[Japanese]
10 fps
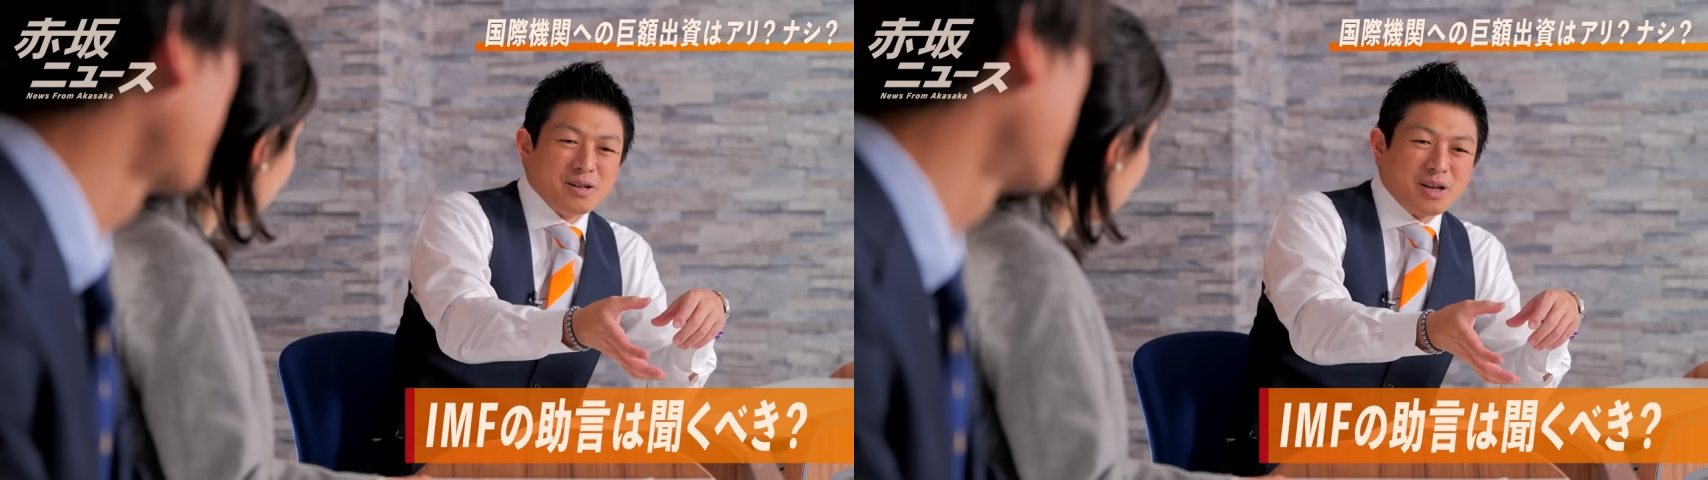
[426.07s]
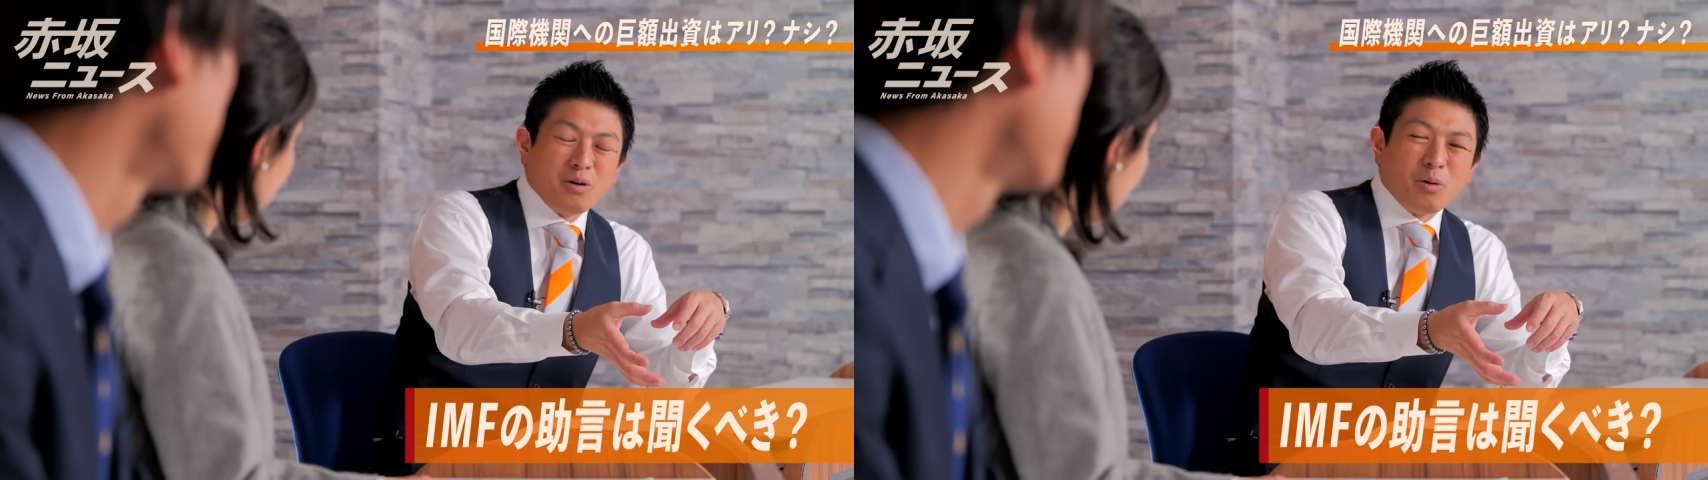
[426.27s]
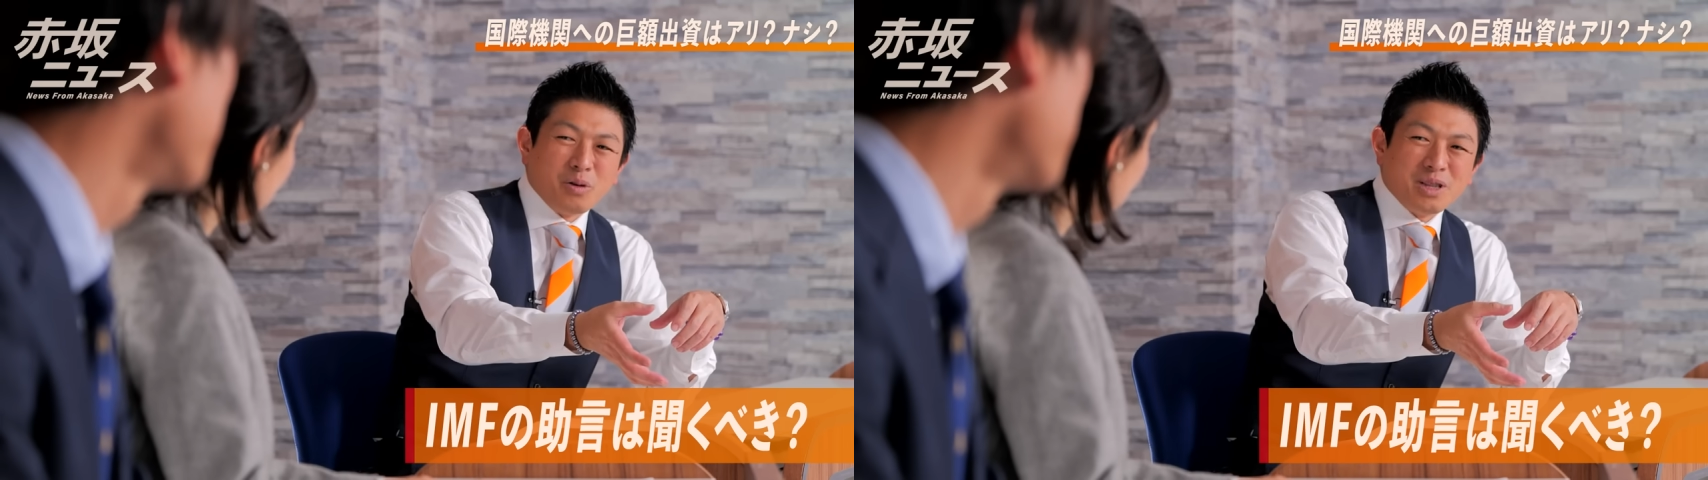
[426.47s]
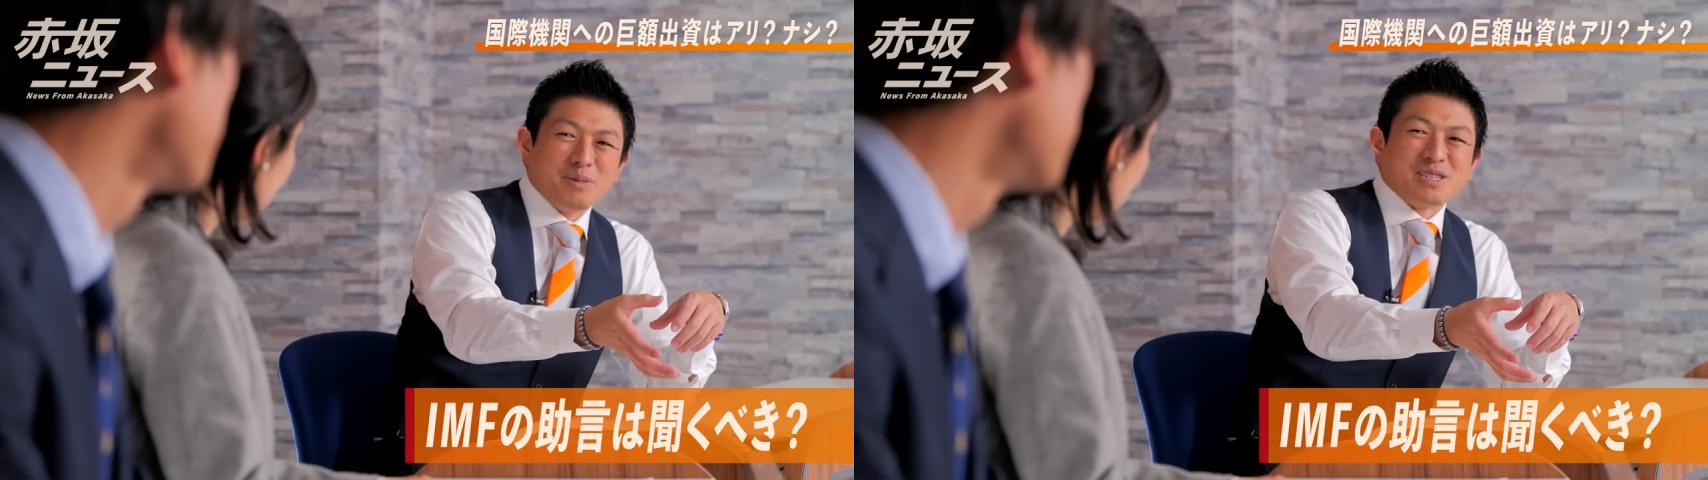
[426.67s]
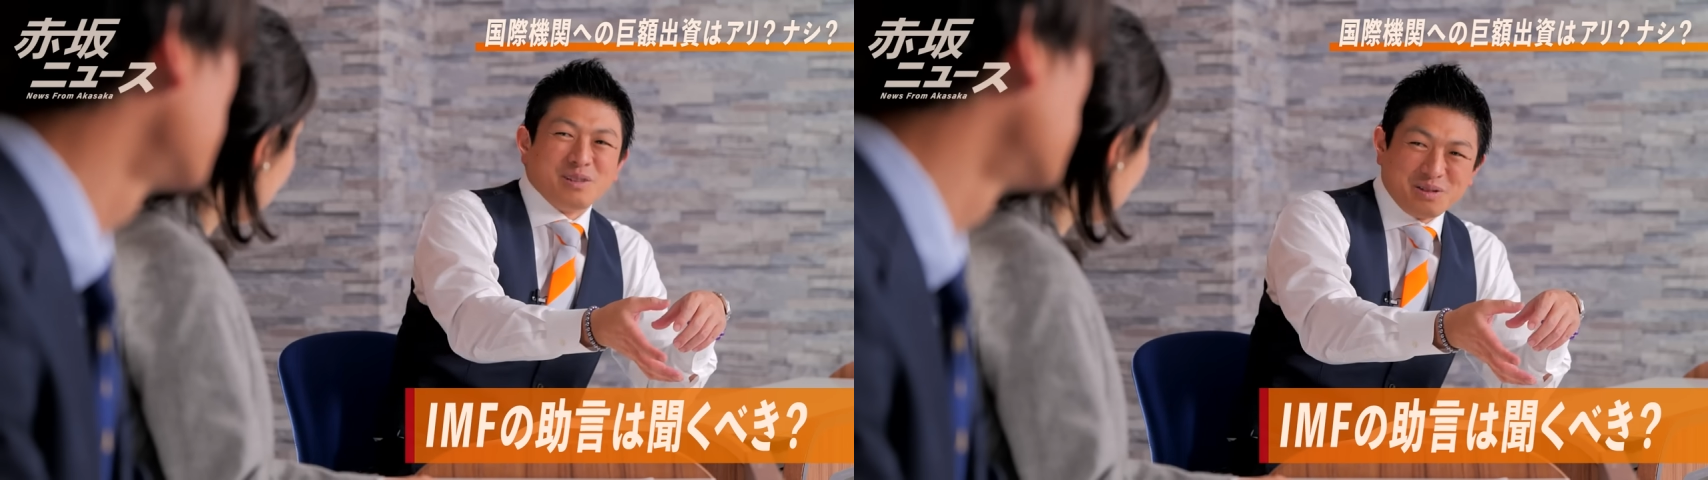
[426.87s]
結構怒って
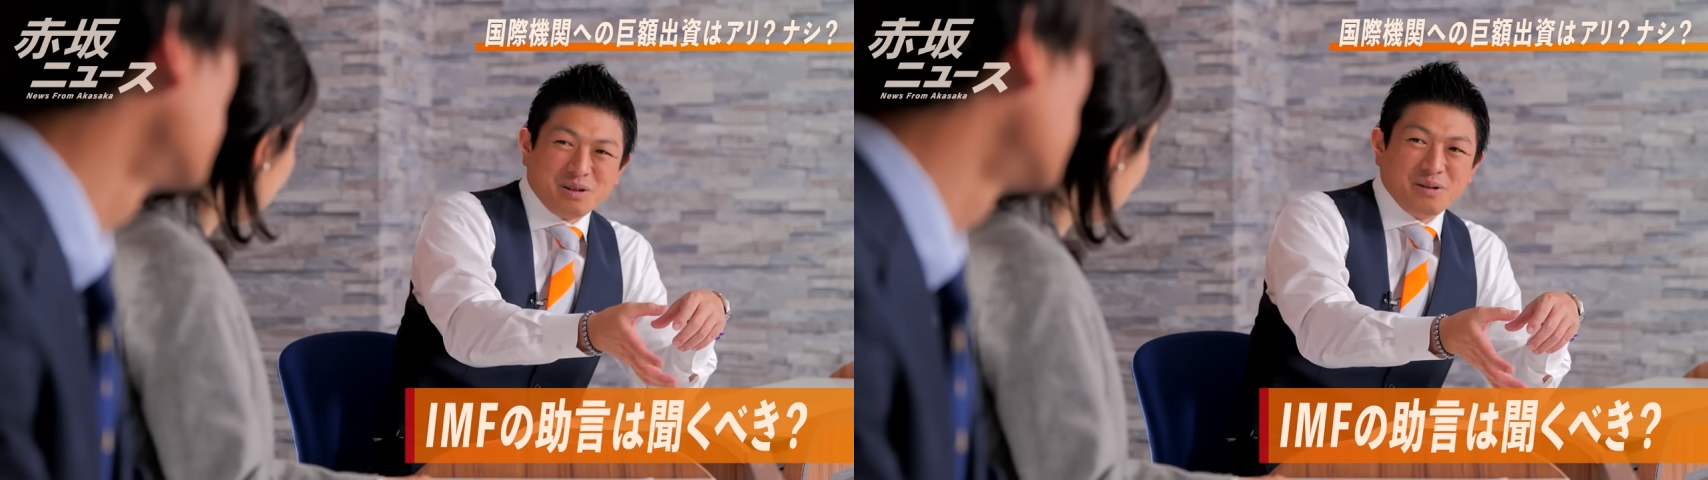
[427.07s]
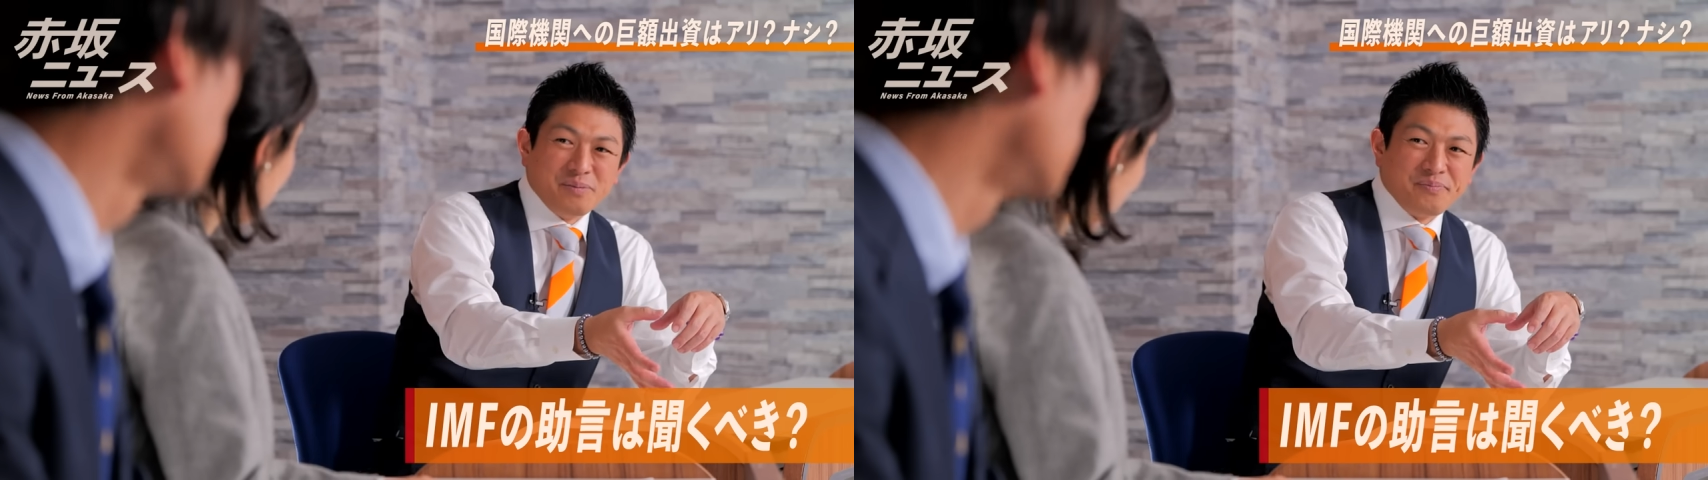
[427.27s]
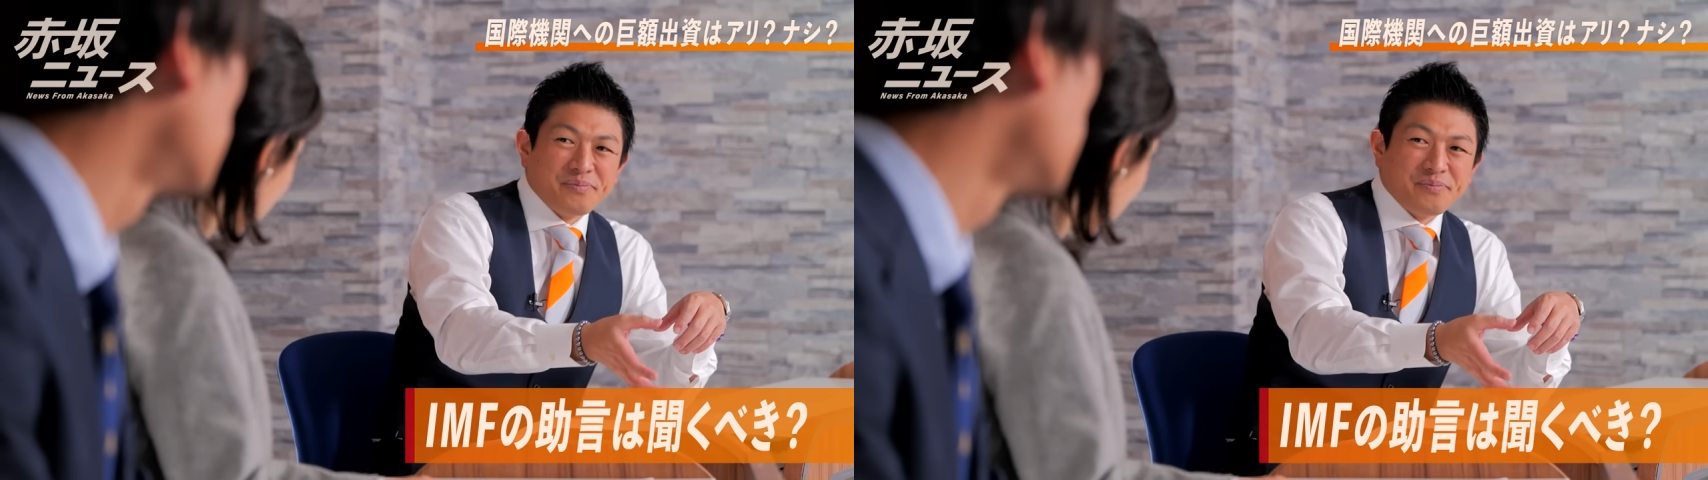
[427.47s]
ますけどと。